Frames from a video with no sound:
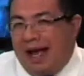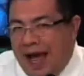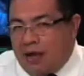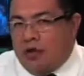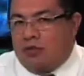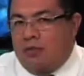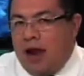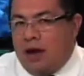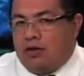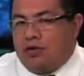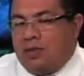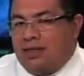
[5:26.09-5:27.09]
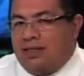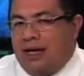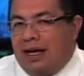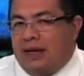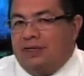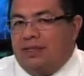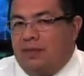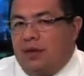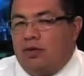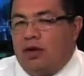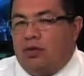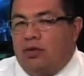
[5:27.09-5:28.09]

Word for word: Gallos Blancos va a estar recibiendo al